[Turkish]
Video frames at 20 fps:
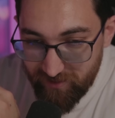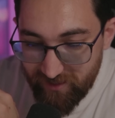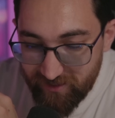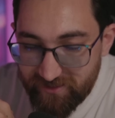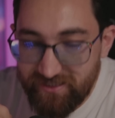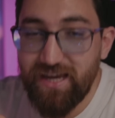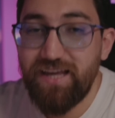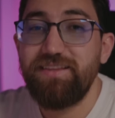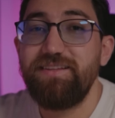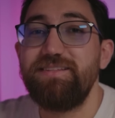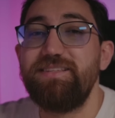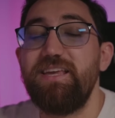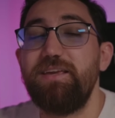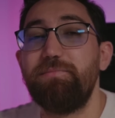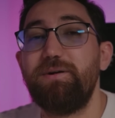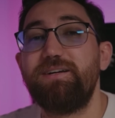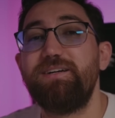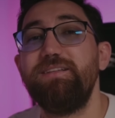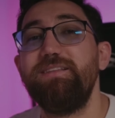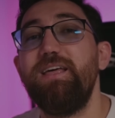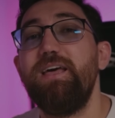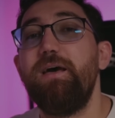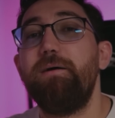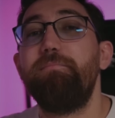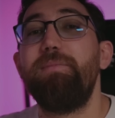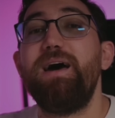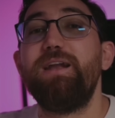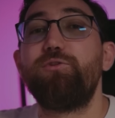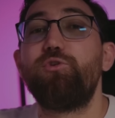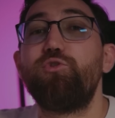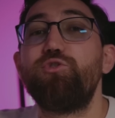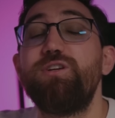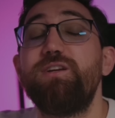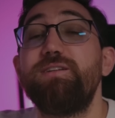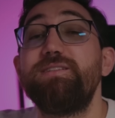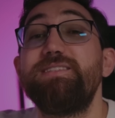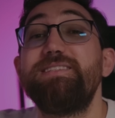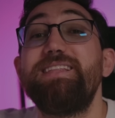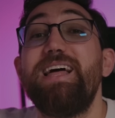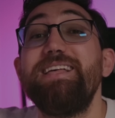Kendinize iyi bakın. Mert
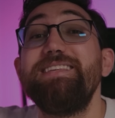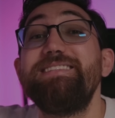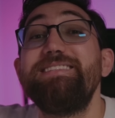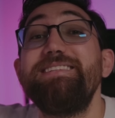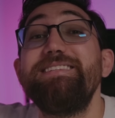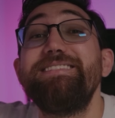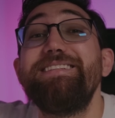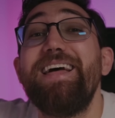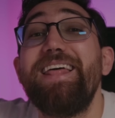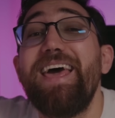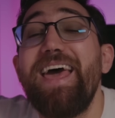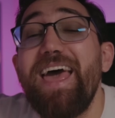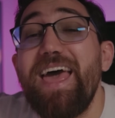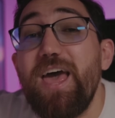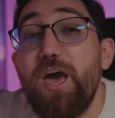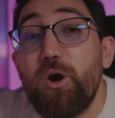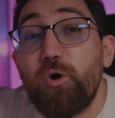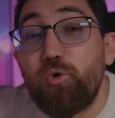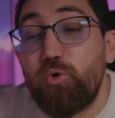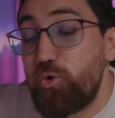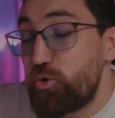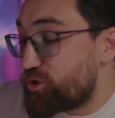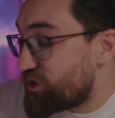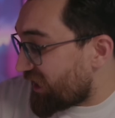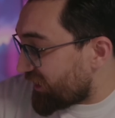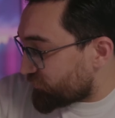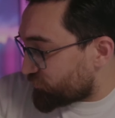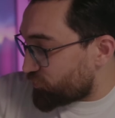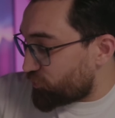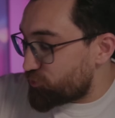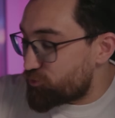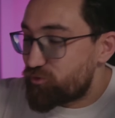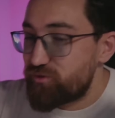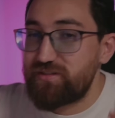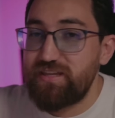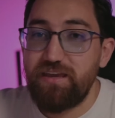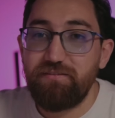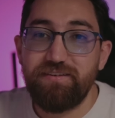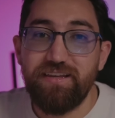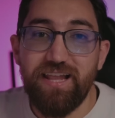hocanızdan sizlere kucak dolusu
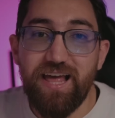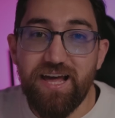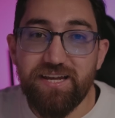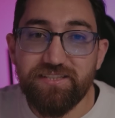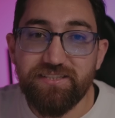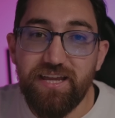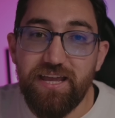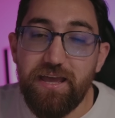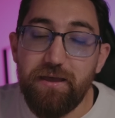sevgiler.